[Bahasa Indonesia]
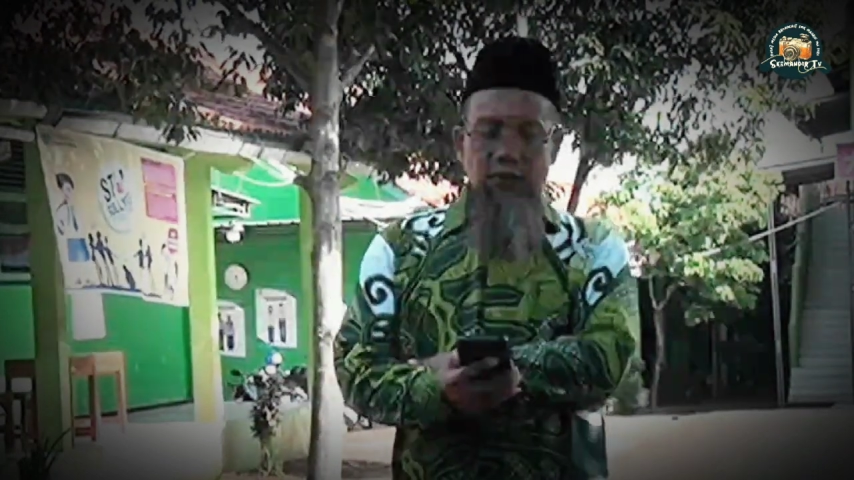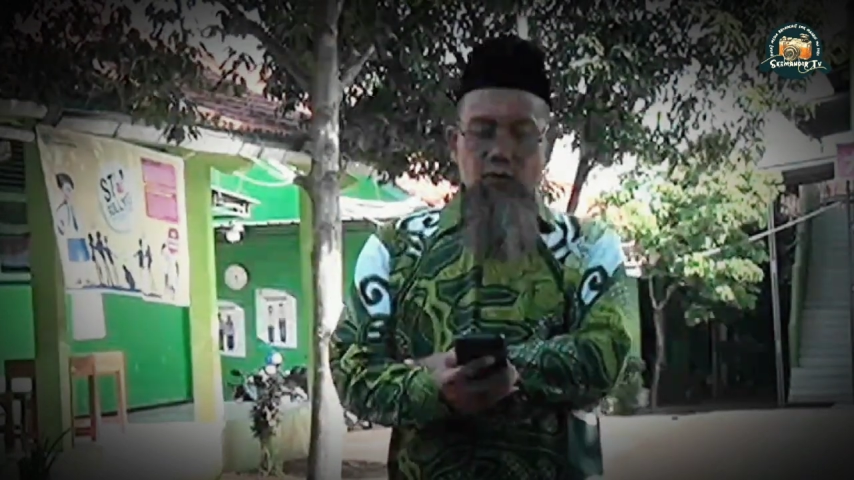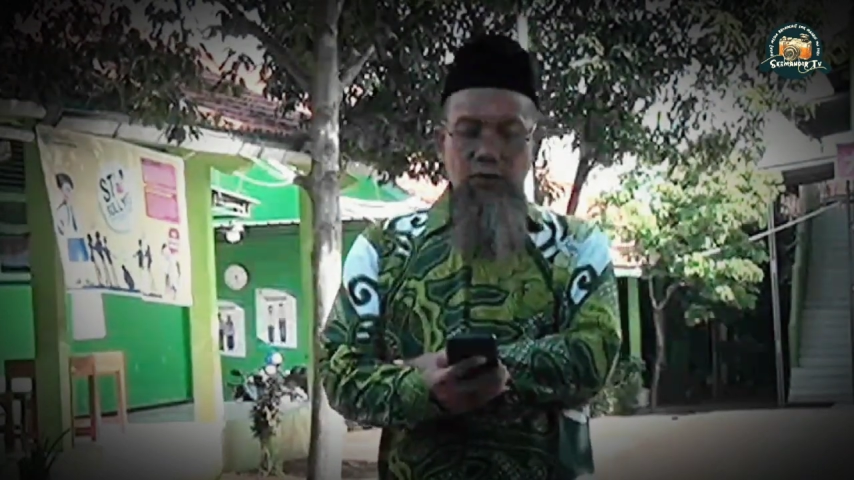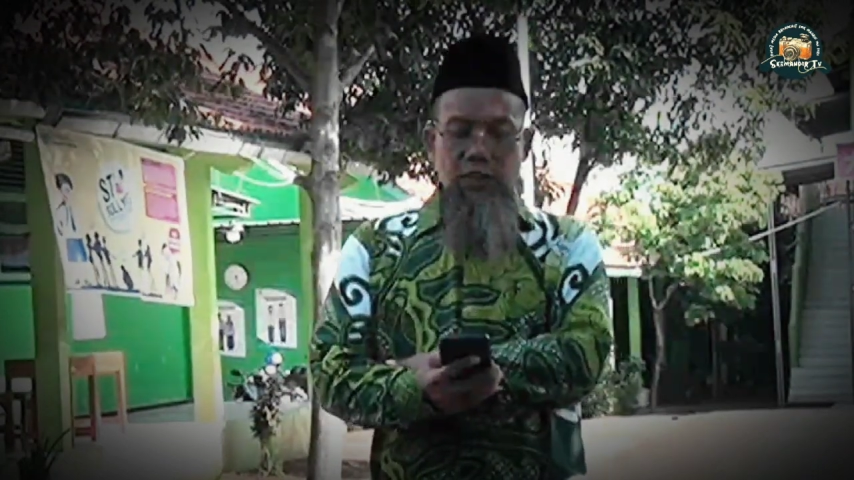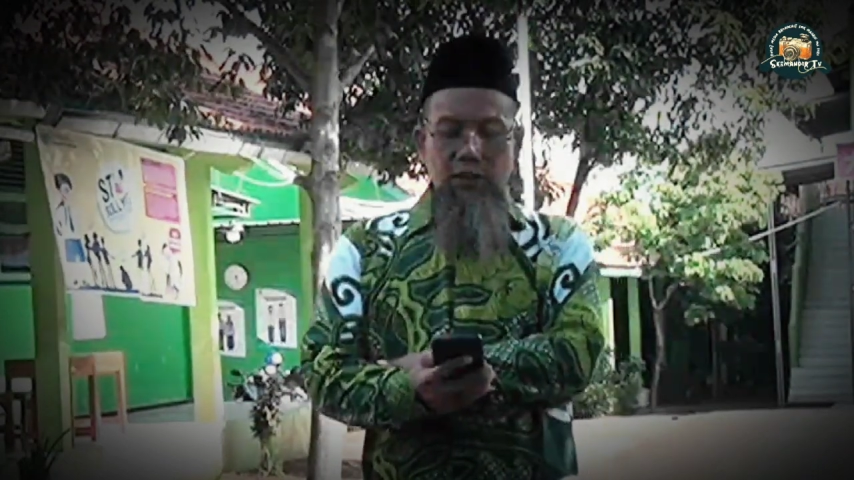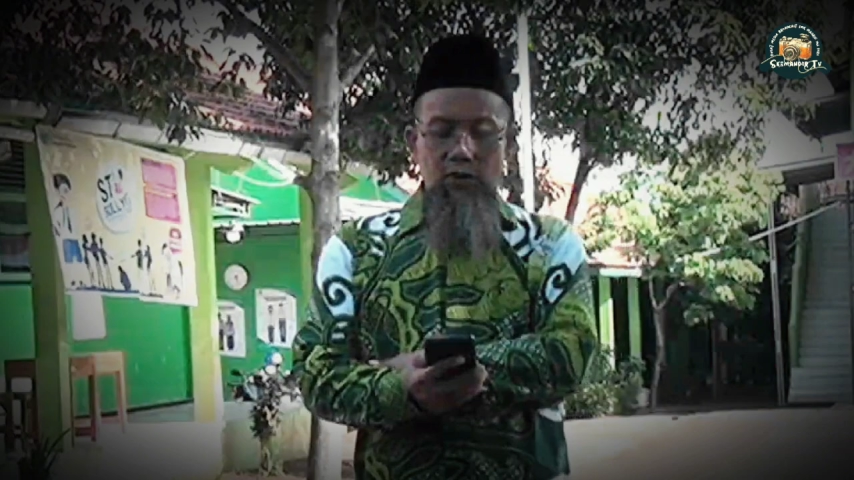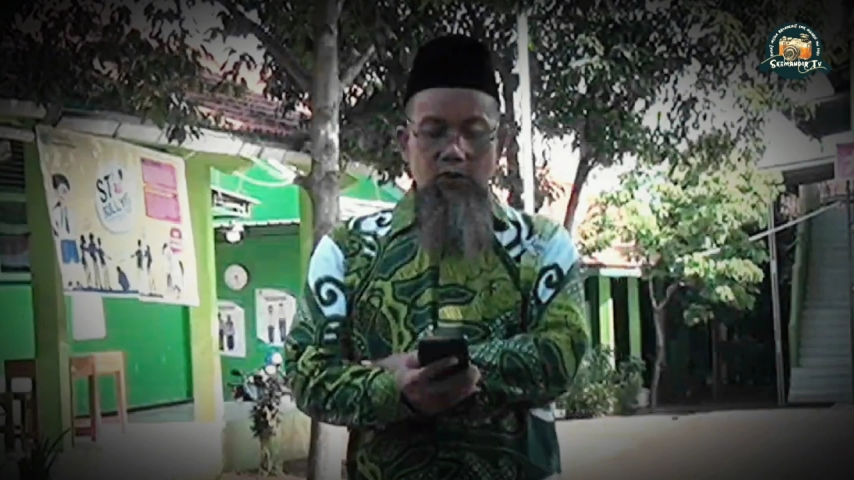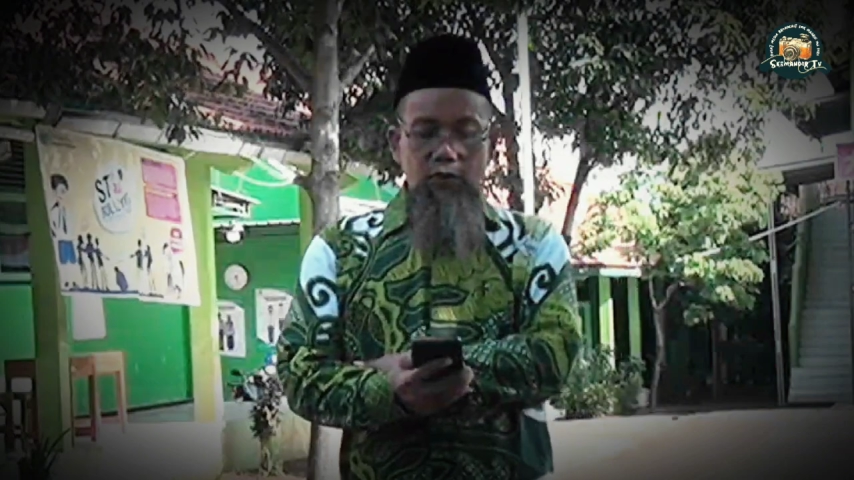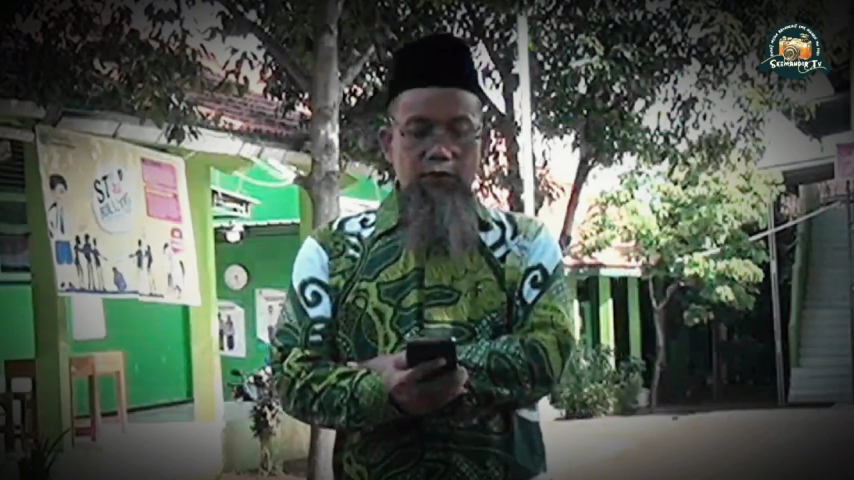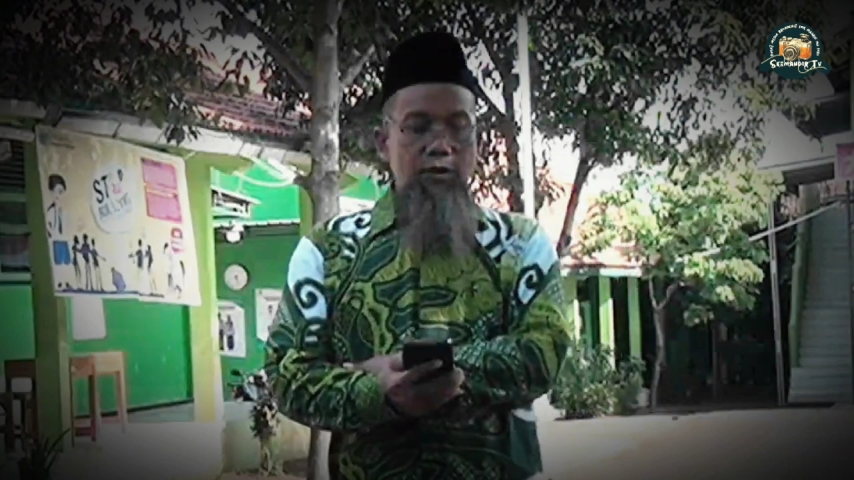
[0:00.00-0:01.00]

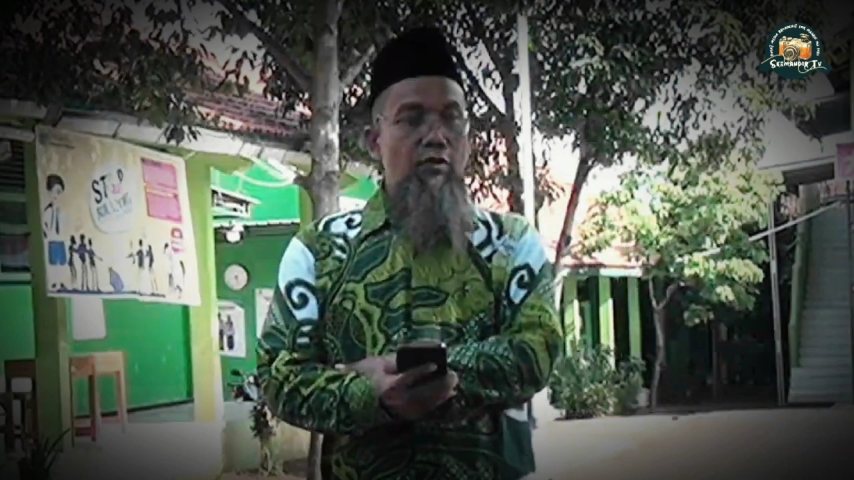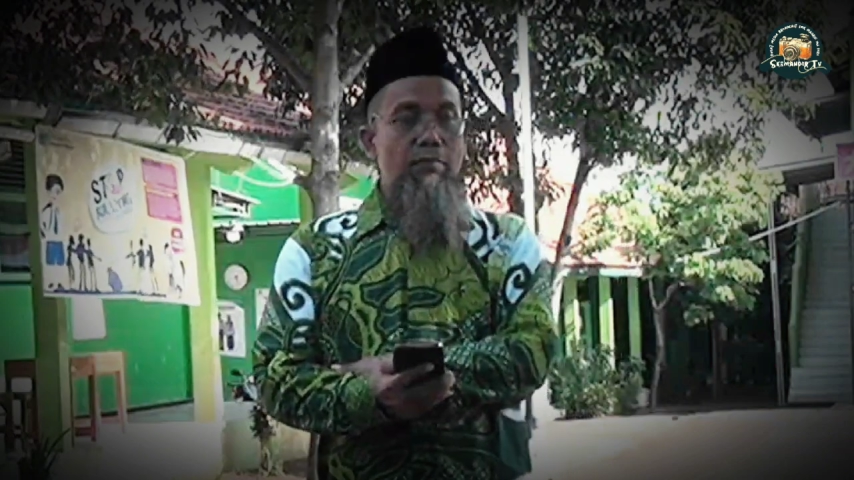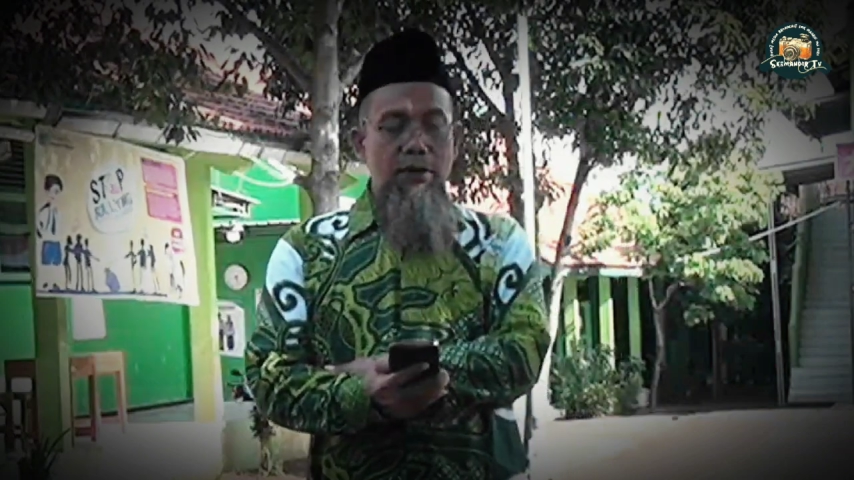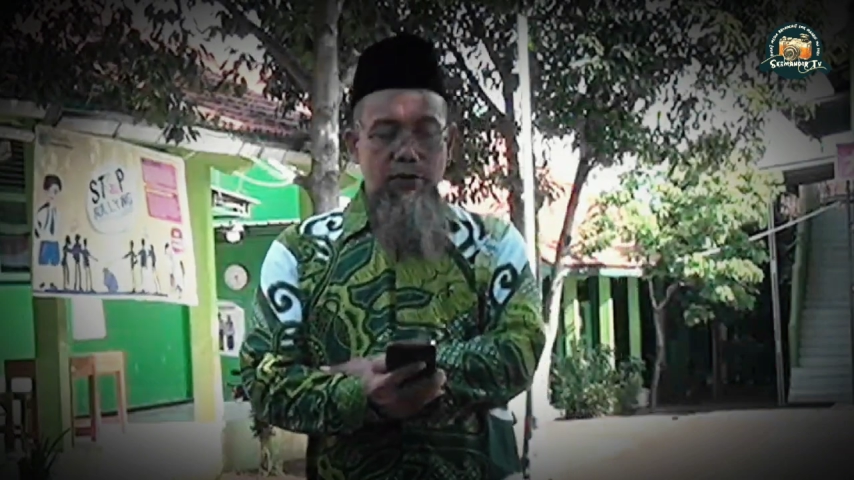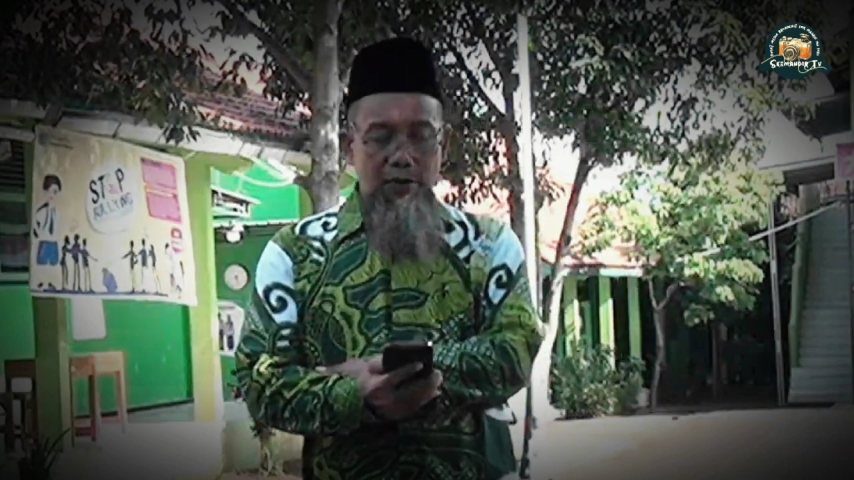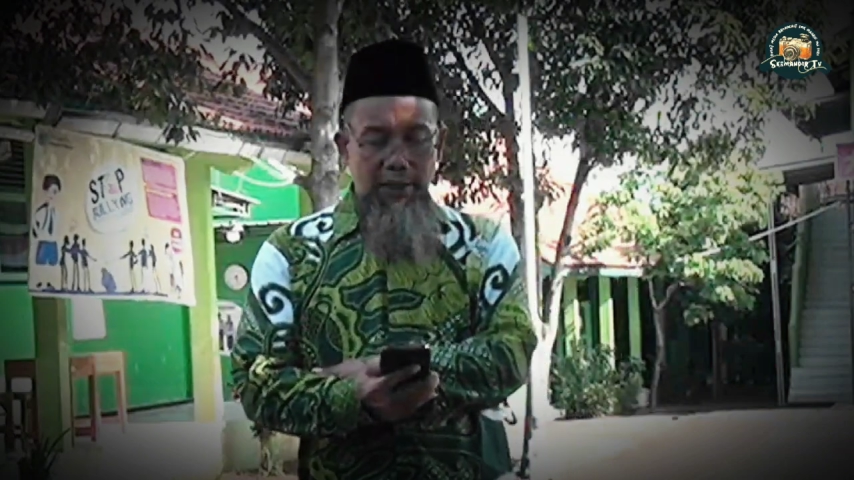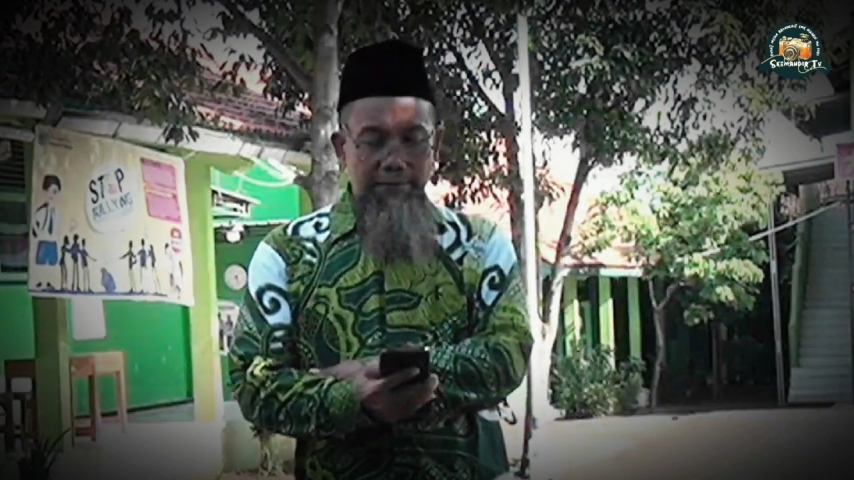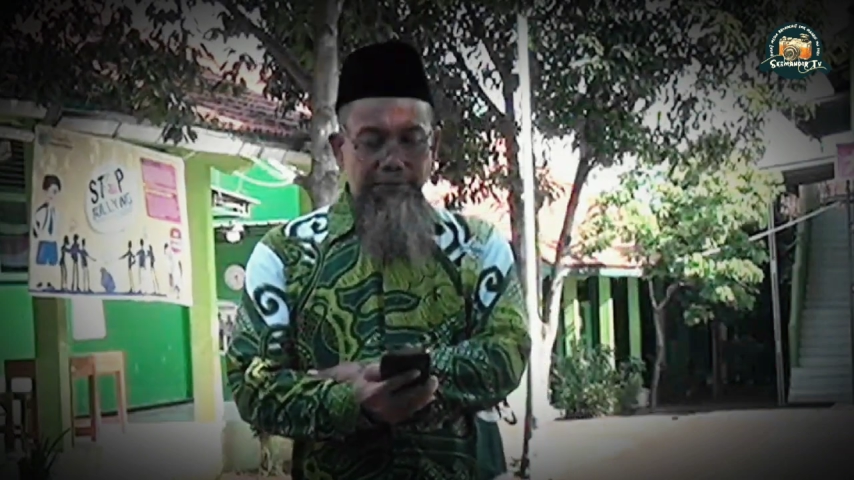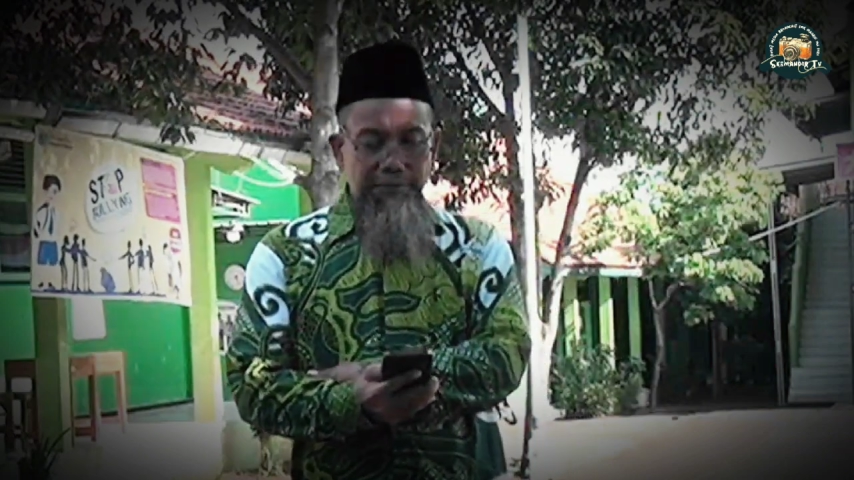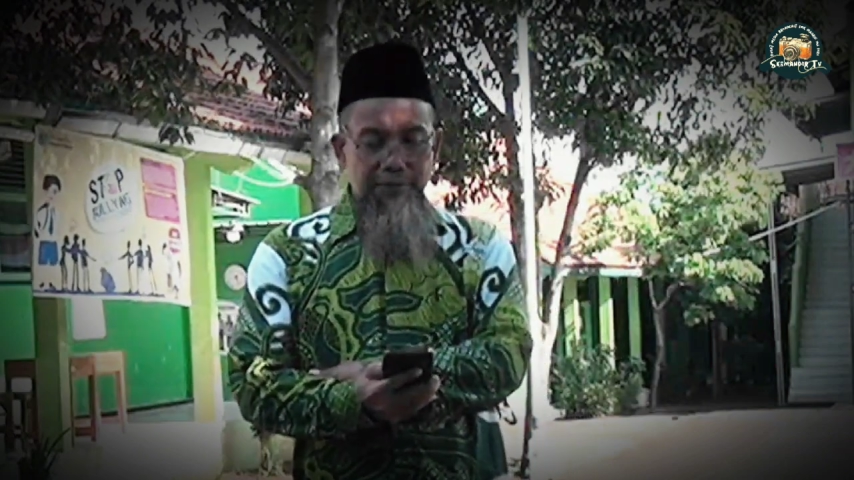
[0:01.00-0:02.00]
sodakotu fi Ramadana."